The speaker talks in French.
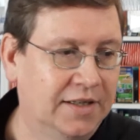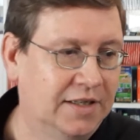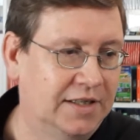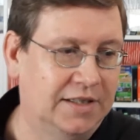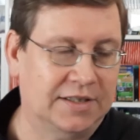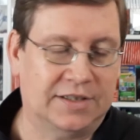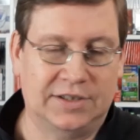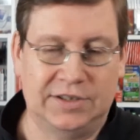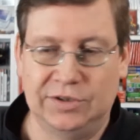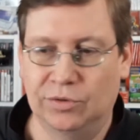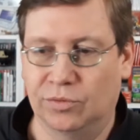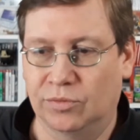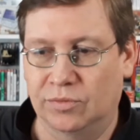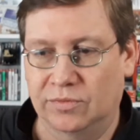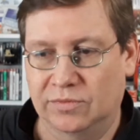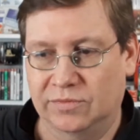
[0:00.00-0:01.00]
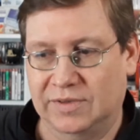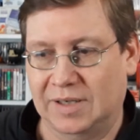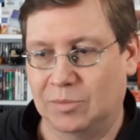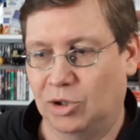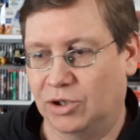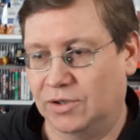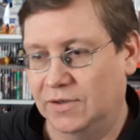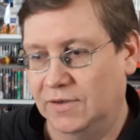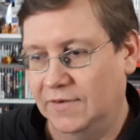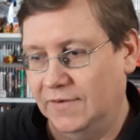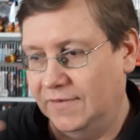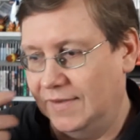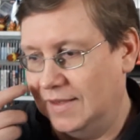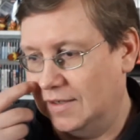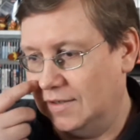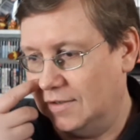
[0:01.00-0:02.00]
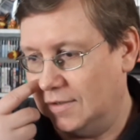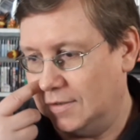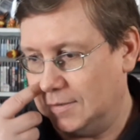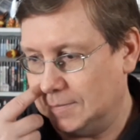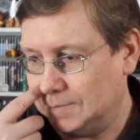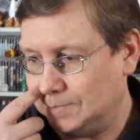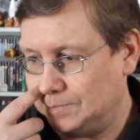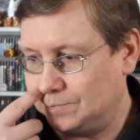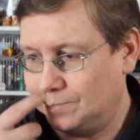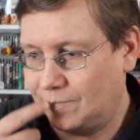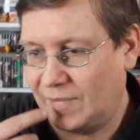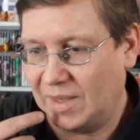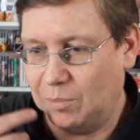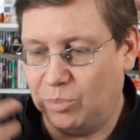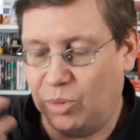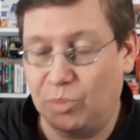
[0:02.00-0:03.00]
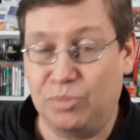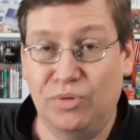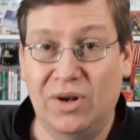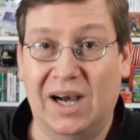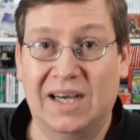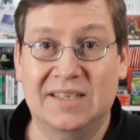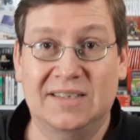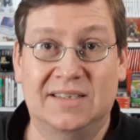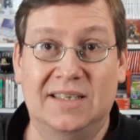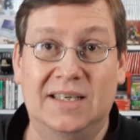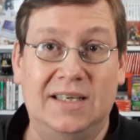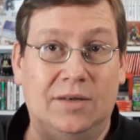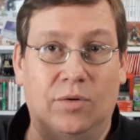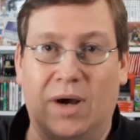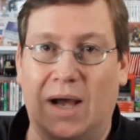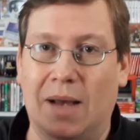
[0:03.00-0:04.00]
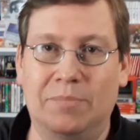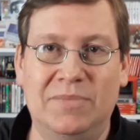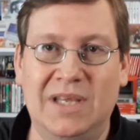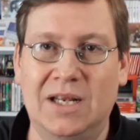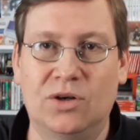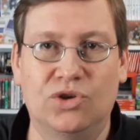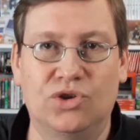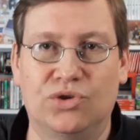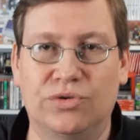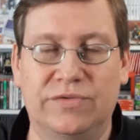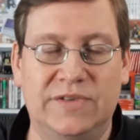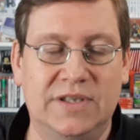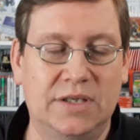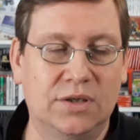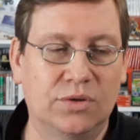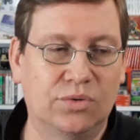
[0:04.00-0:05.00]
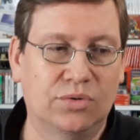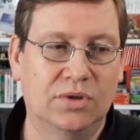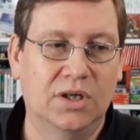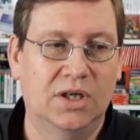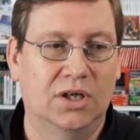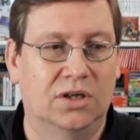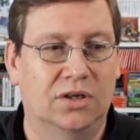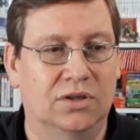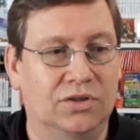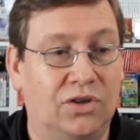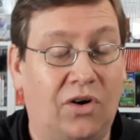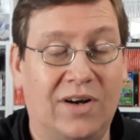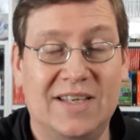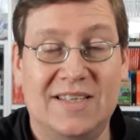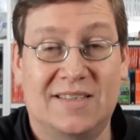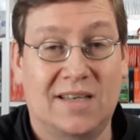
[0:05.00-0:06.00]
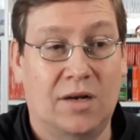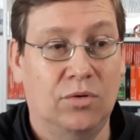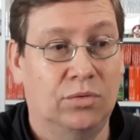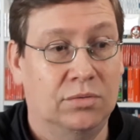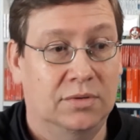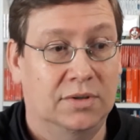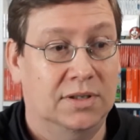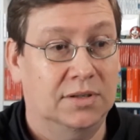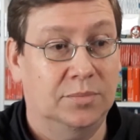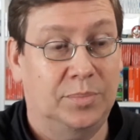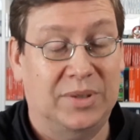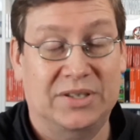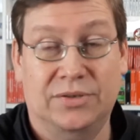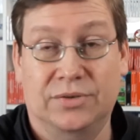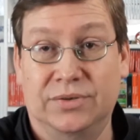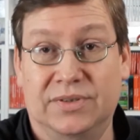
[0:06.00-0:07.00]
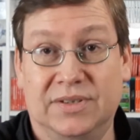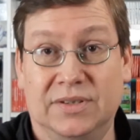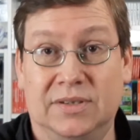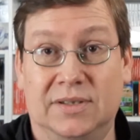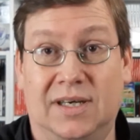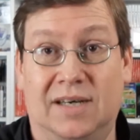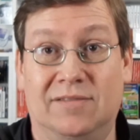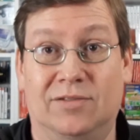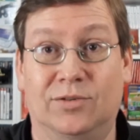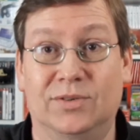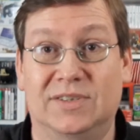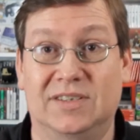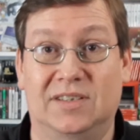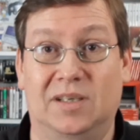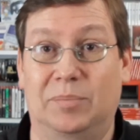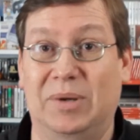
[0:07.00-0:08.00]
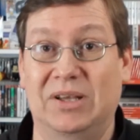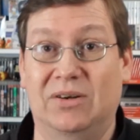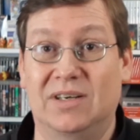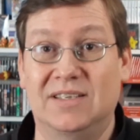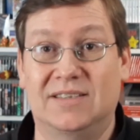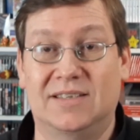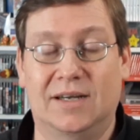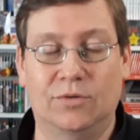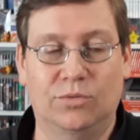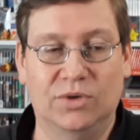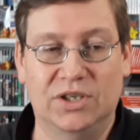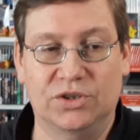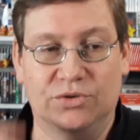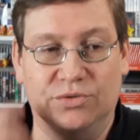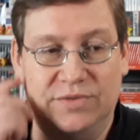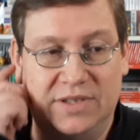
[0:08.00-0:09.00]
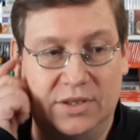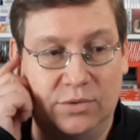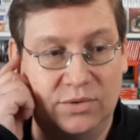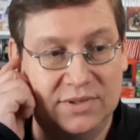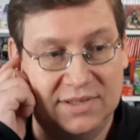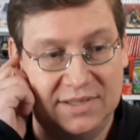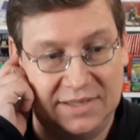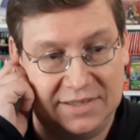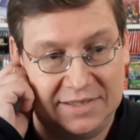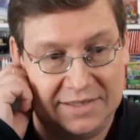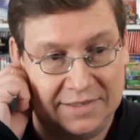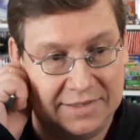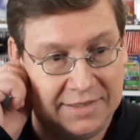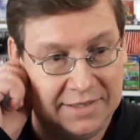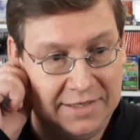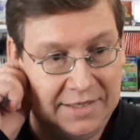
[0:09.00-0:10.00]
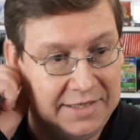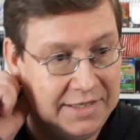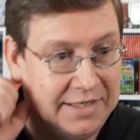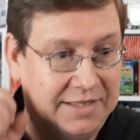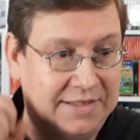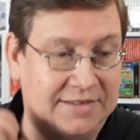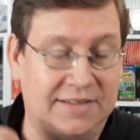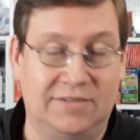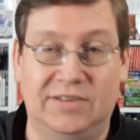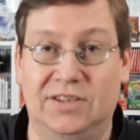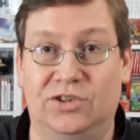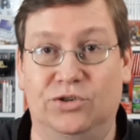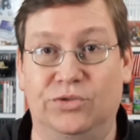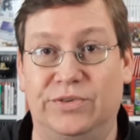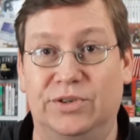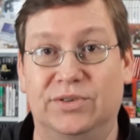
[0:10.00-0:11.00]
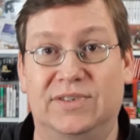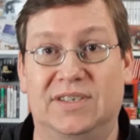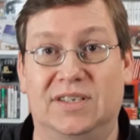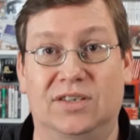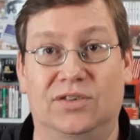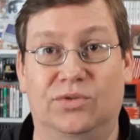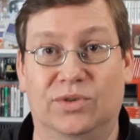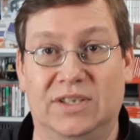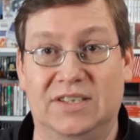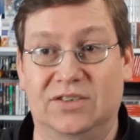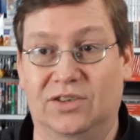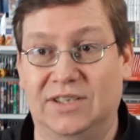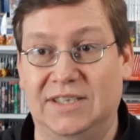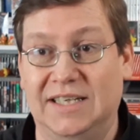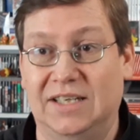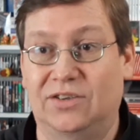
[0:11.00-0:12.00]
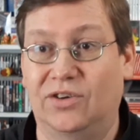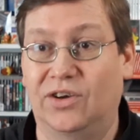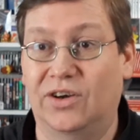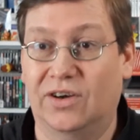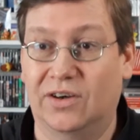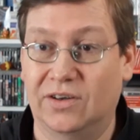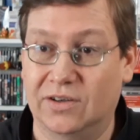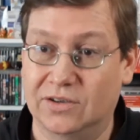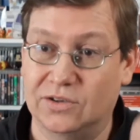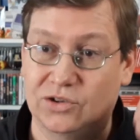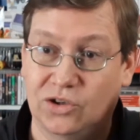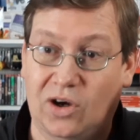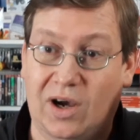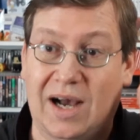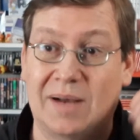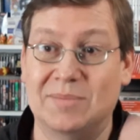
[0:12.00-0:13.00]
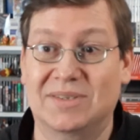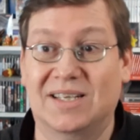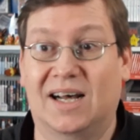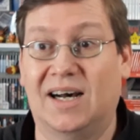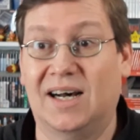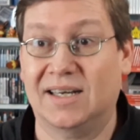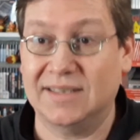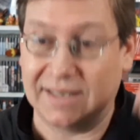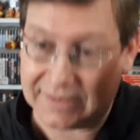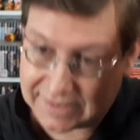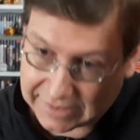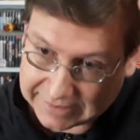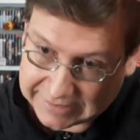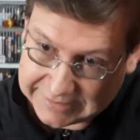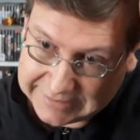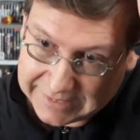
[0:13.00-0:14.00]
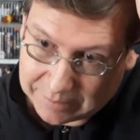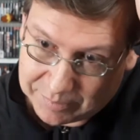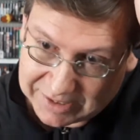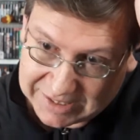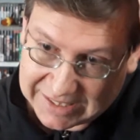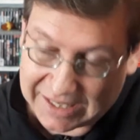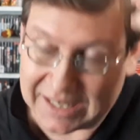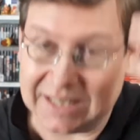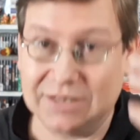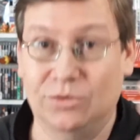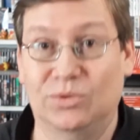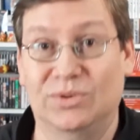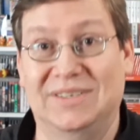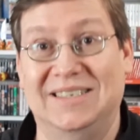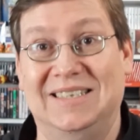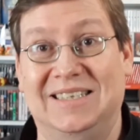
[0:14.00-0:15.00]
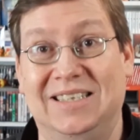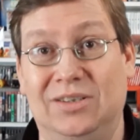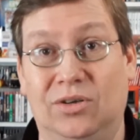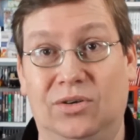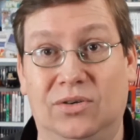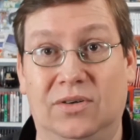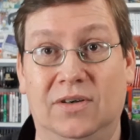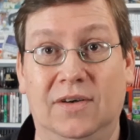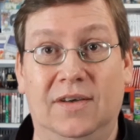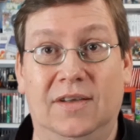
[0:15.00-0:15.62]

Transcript: et qui ont vraiment euh, popularisé et amené le jeu vidéo euh, dans les salons. Hein, parce que avant, c'était pas dans les salons, les jeux vidéo, c'était les, jeux vidéo, c'était sur des ordinateurs, euh, genre Amstrad, Atari, Amiga, et donc c'était dans